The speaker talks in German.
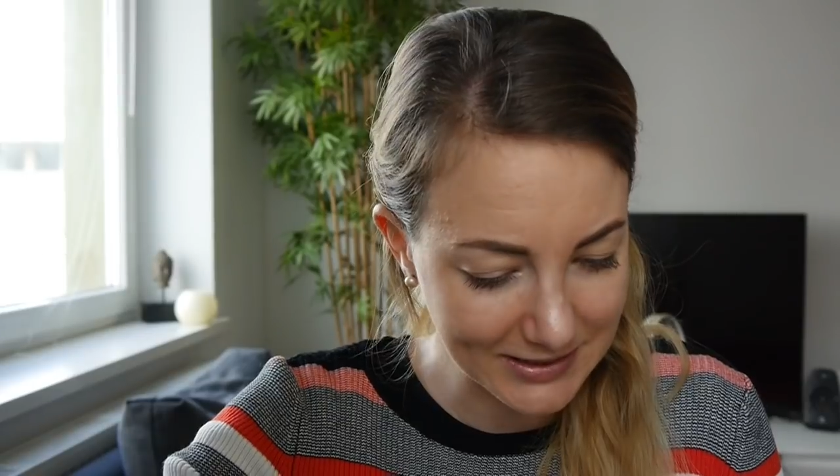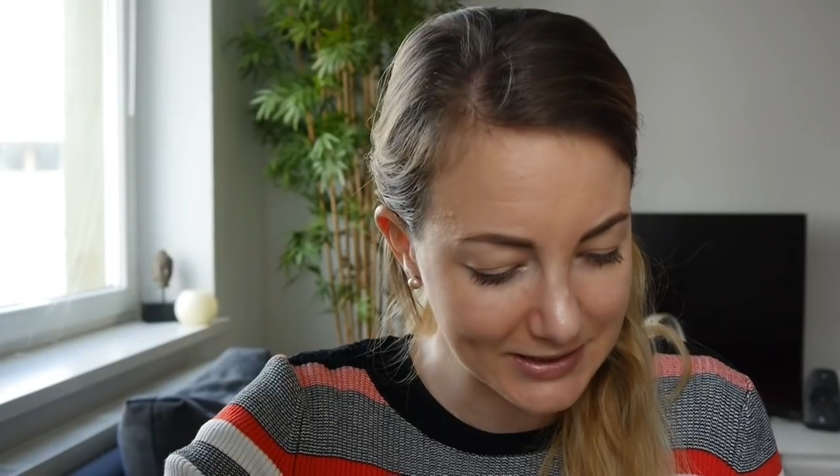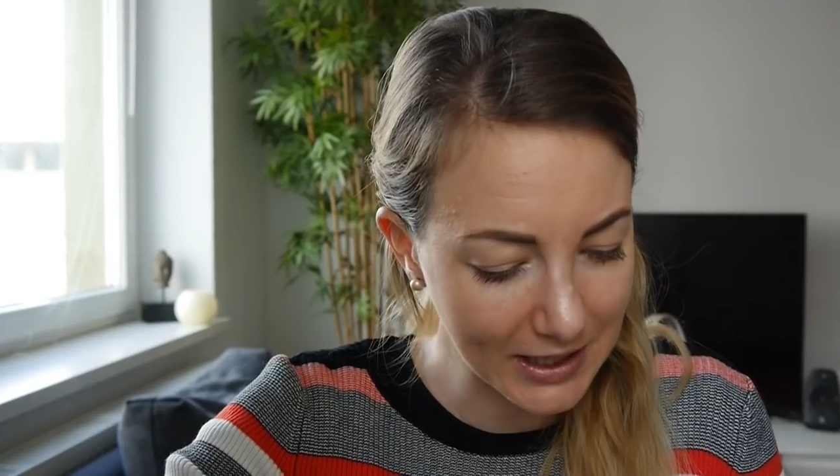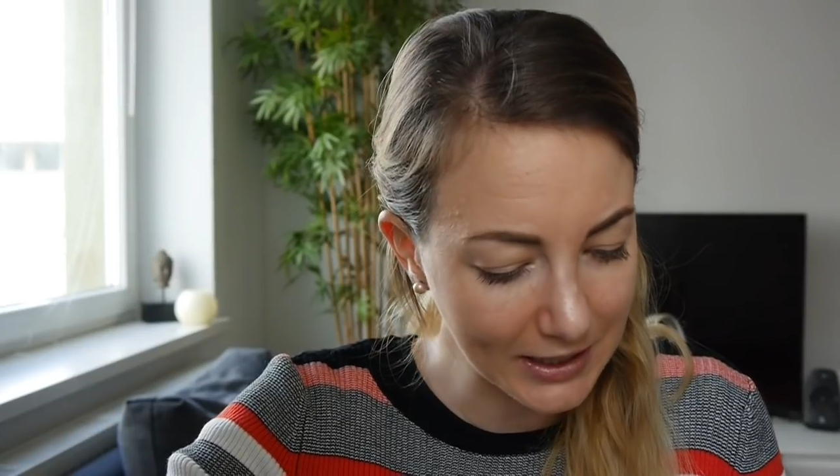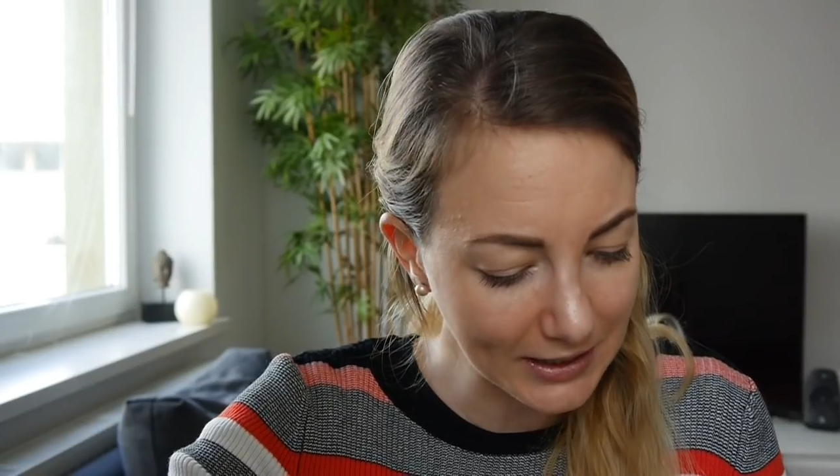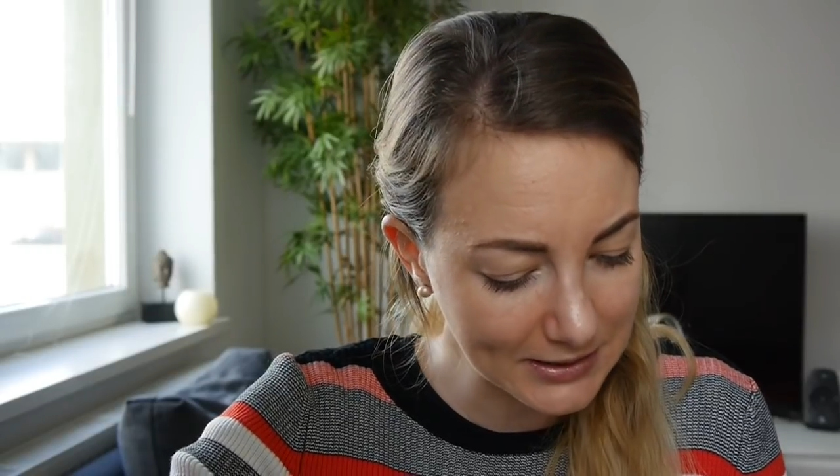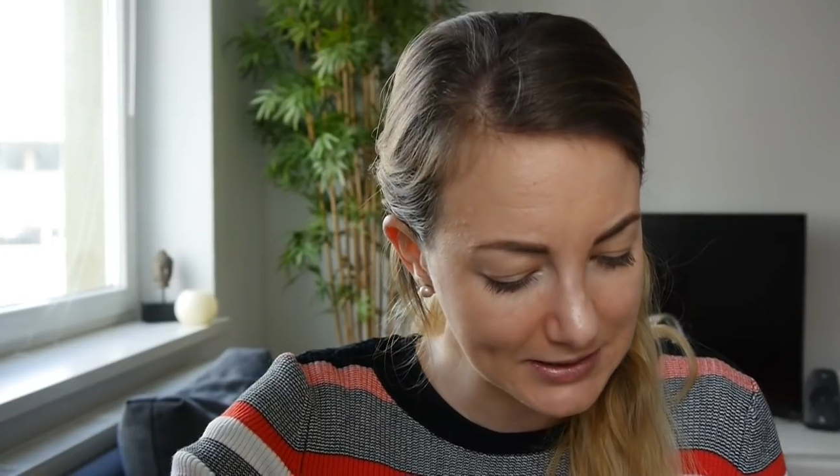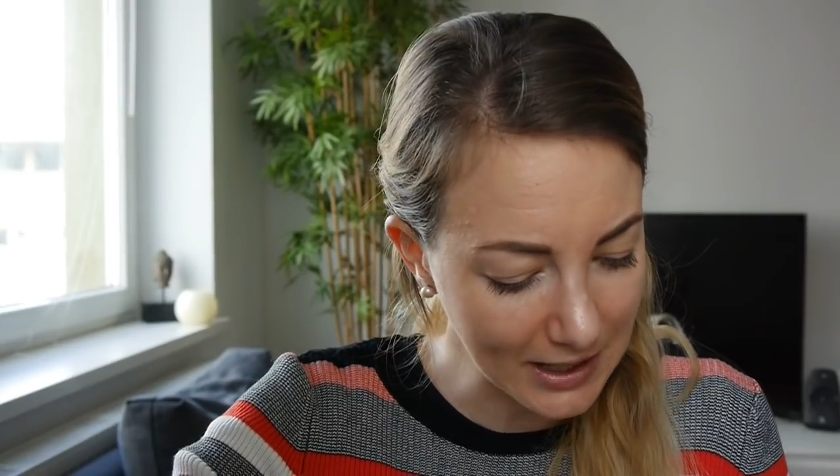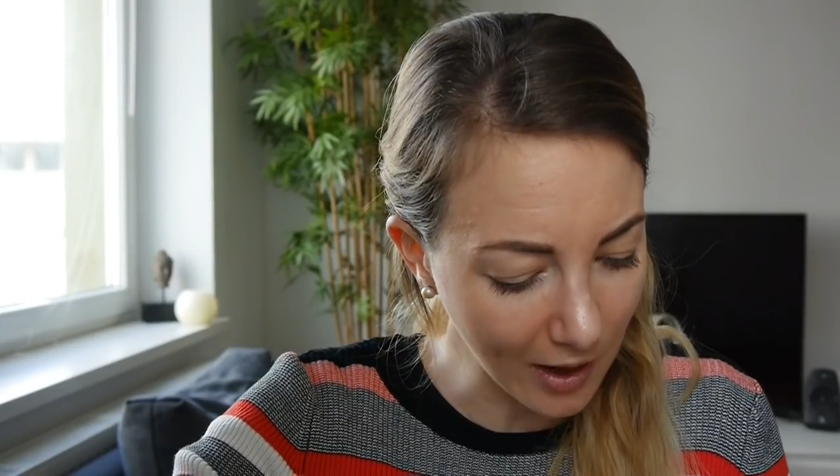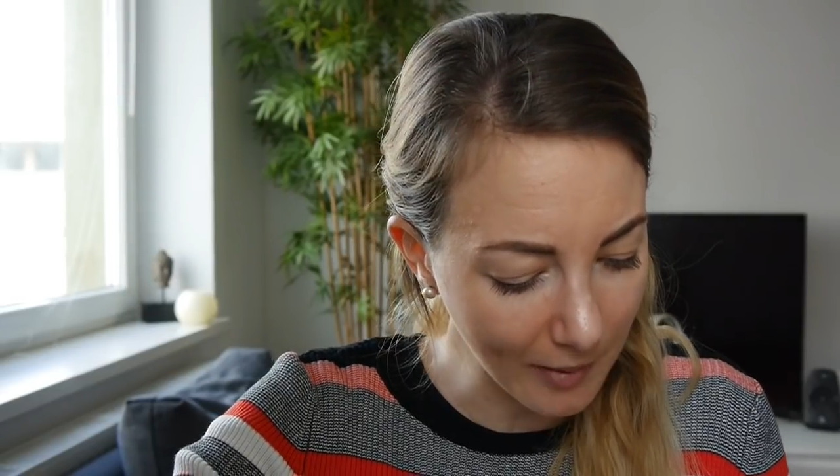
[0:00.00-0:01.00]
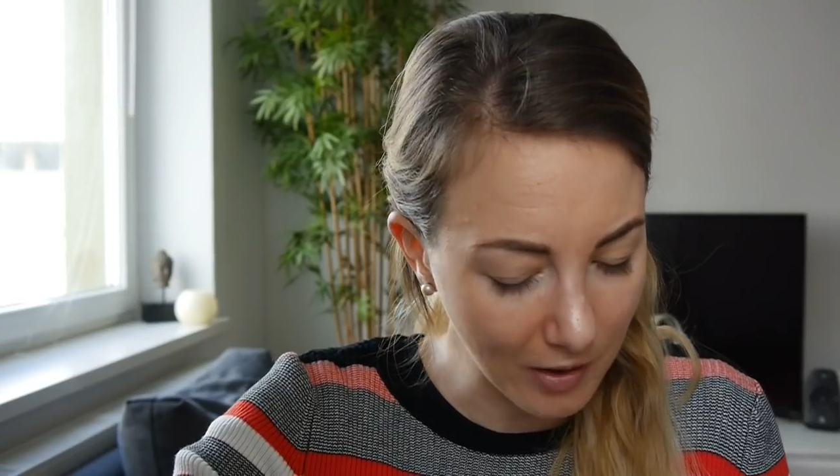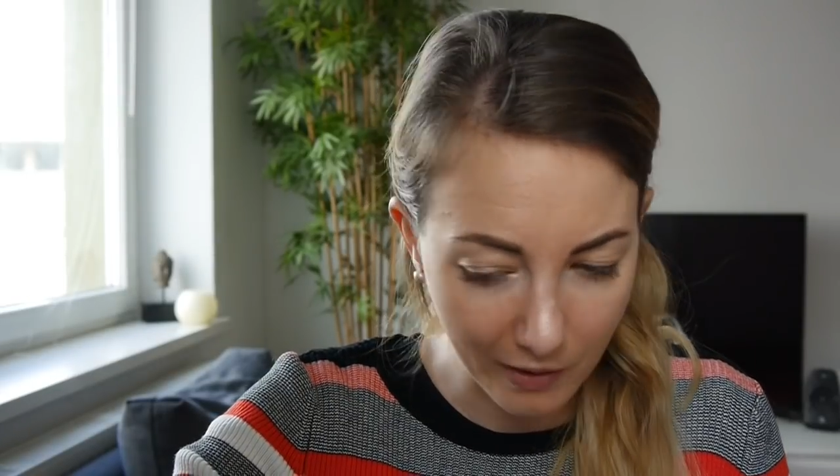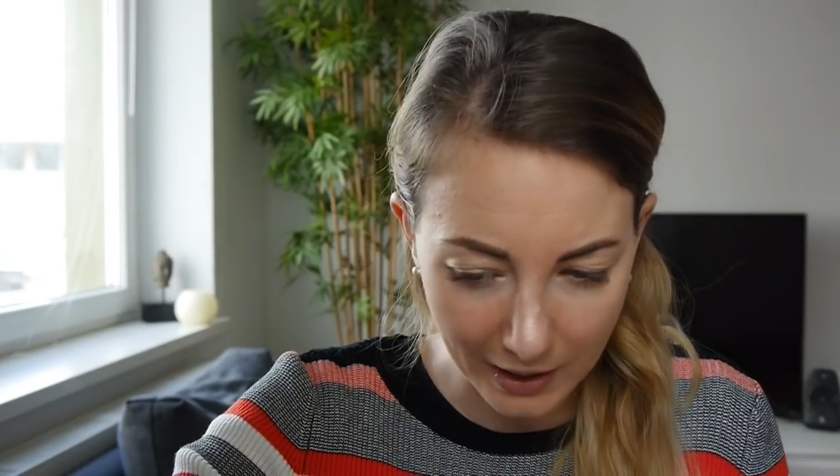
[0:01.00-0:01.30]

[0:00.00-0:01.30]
Ein Trinkzauber